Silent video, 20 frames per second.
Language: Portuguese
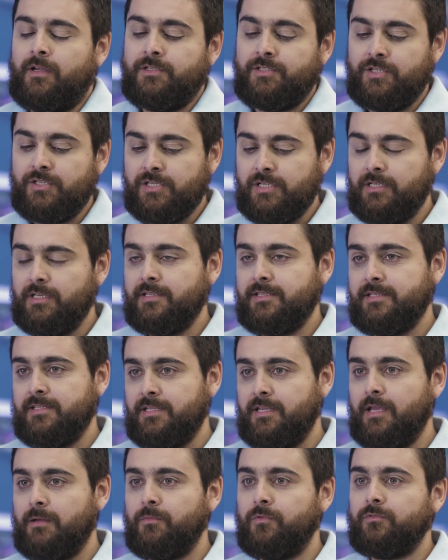A gente
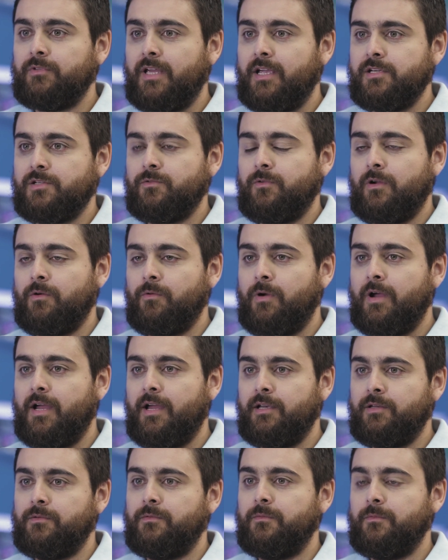inicia a montagem do
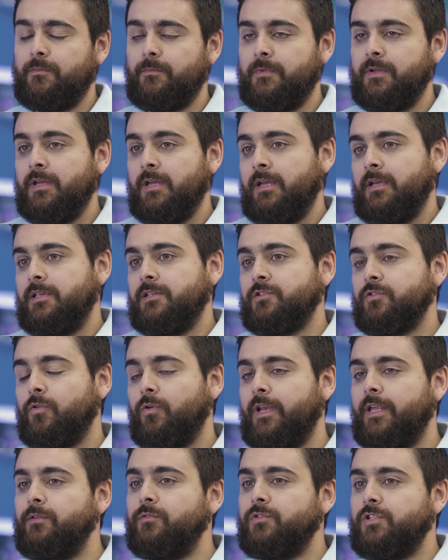aquário
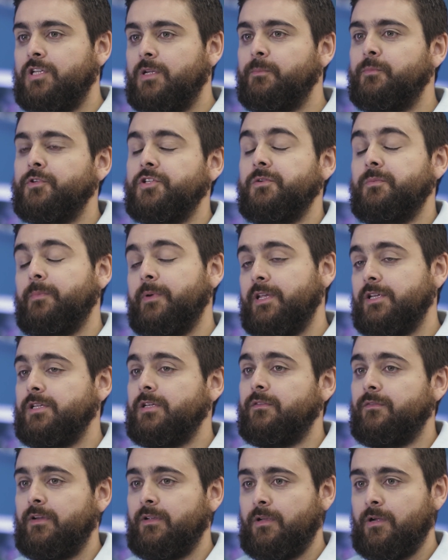escolhendo o tipo de peixe
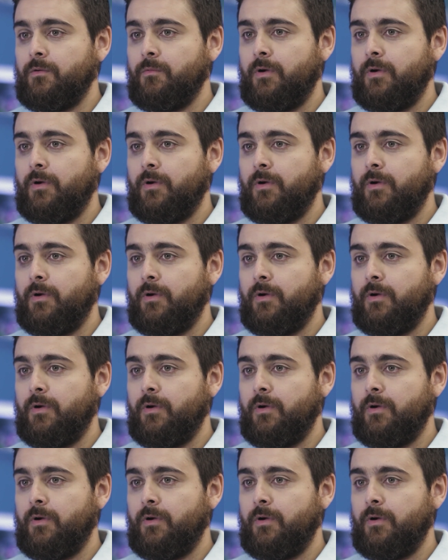que vai no